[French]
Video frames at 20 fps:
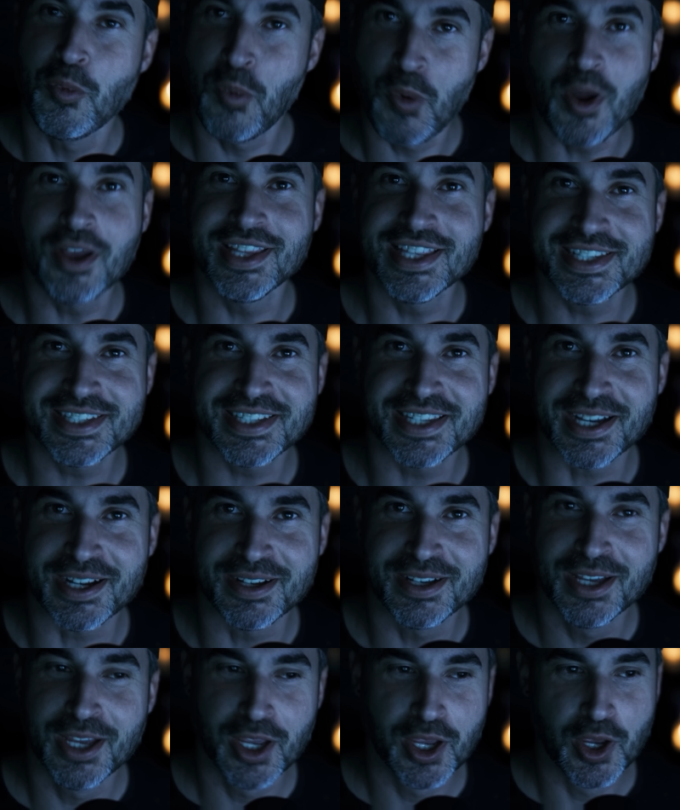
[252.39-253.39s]
me connaissez, hein.
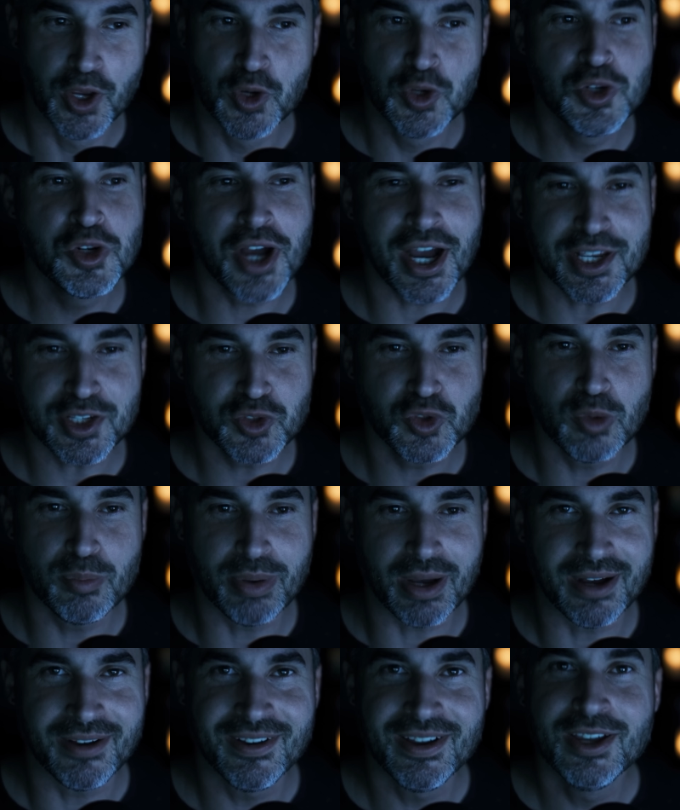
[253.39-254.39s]
Je reste
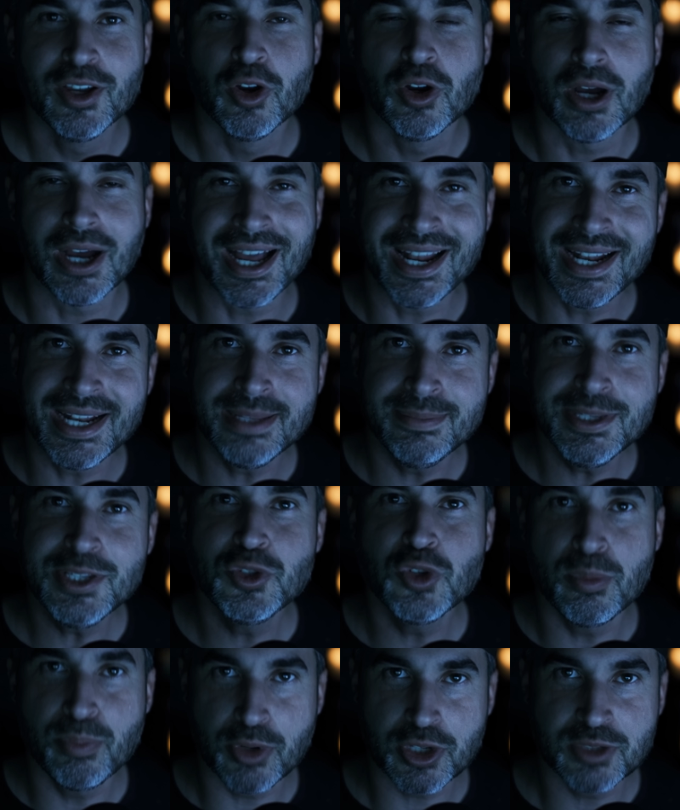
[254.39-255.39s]
pas. À la limite,
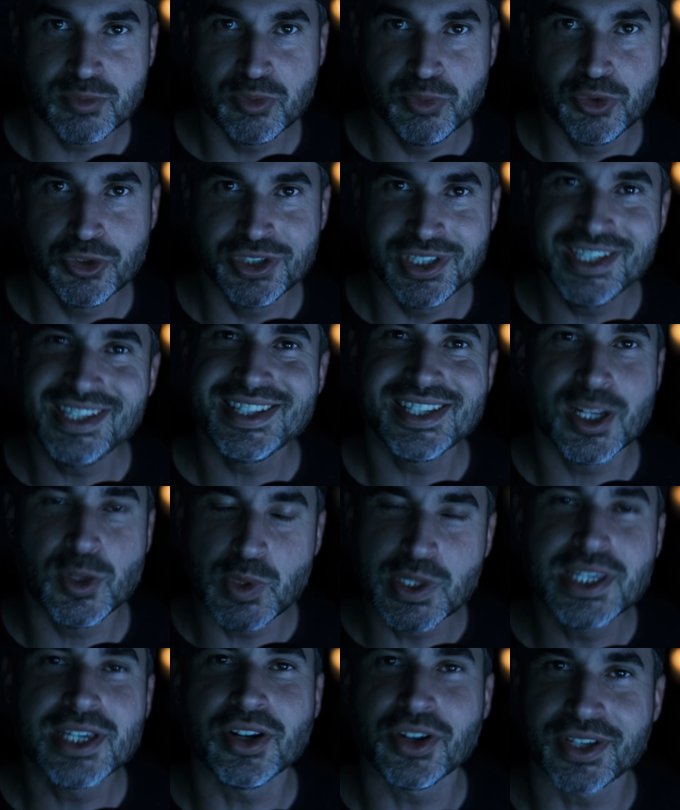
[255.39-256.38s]
je pose Boubedi, c'est
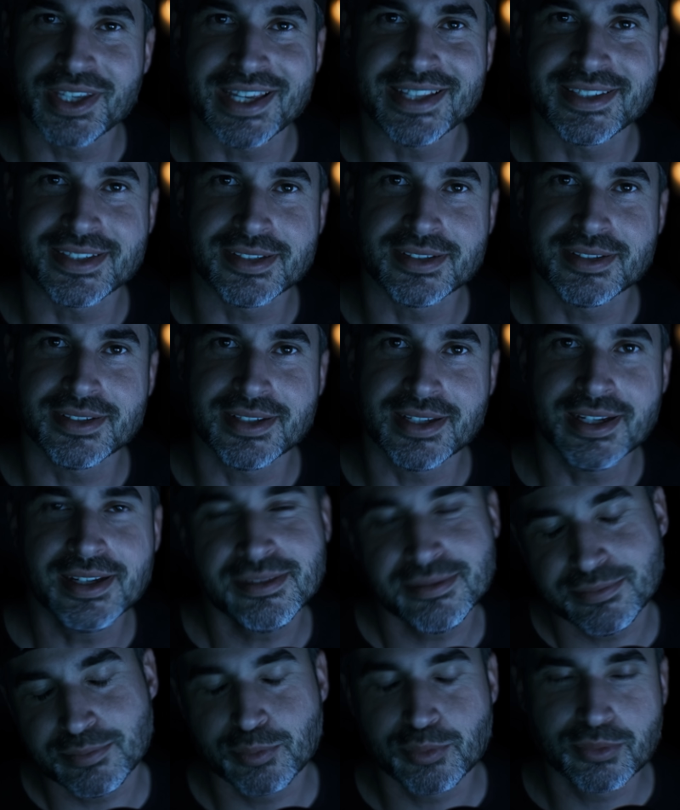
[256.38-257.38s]
lui qui enquête,
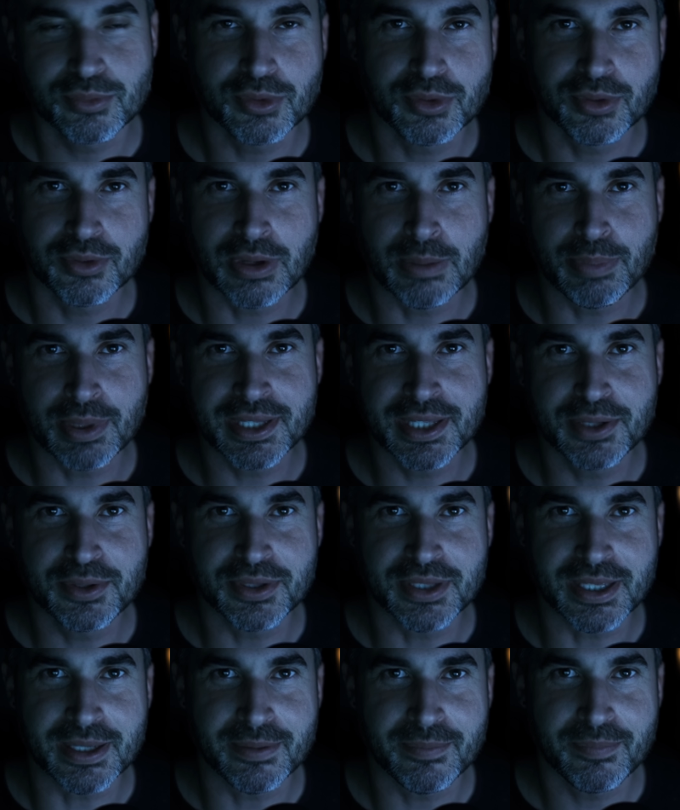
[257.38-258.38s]
hein. On va pas
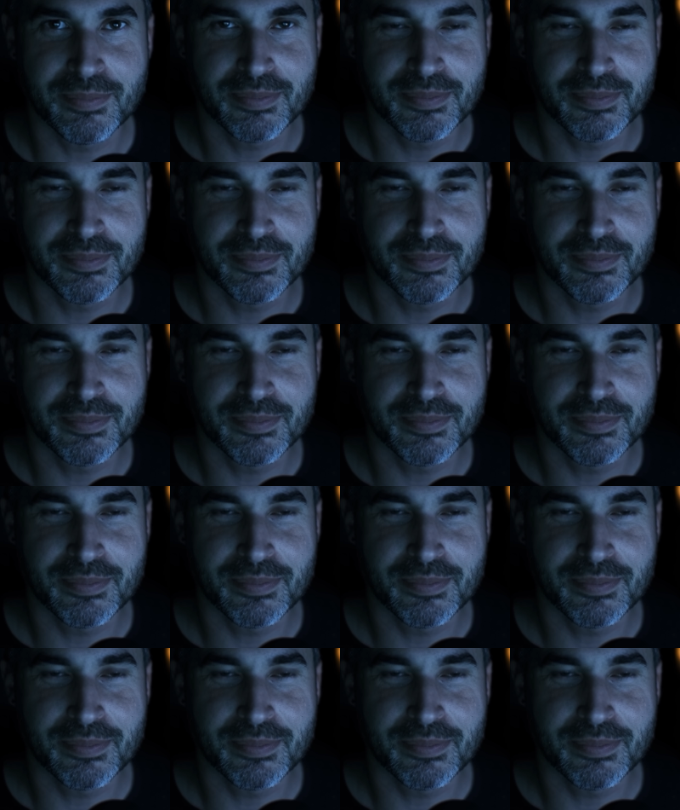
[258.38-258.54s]
déconner.